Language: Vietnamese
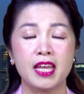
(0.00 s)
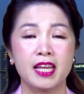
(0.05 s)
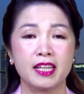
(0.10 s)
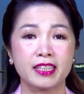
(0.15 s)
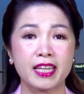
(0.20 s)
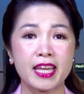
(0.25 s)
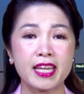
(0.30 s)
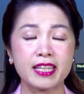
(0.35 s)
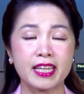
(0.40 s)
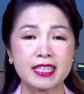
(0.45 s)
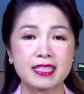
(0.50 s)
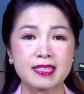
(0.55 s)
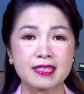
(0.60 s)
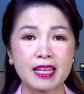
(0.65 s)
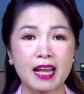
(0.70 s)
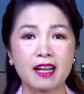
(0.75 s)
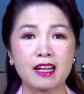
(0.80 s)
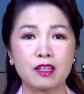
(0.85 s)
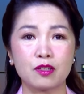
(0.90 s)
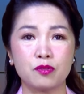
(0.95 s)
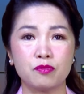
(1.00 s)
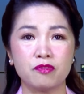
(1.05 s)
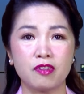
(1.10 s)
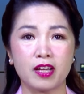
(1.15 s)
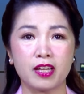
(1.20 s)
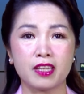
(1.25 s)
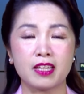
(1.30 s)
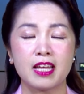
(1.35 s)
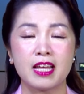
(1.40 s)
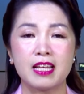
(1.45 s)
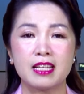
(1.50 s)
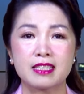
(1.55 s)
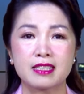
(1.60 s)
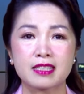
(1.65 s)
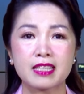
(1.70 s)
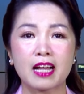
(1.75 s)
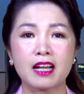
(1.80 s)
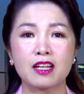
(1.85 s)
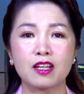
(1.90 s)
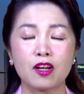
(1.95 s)
ngay cả xăng cũng vậy
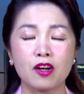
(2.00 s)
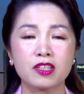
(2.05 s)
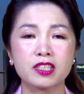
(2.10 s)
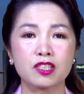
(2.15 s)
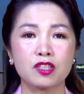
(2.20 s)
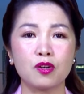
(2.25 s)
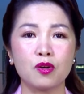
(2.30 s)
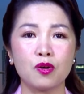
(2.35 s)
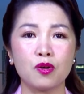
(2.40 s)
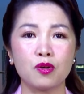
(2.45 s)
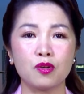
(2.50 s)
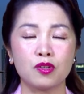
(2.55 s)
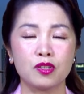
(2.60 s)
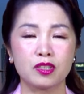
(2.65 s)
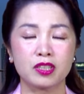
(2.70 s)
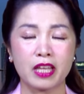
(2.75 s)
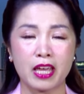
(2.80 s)
xăng Costco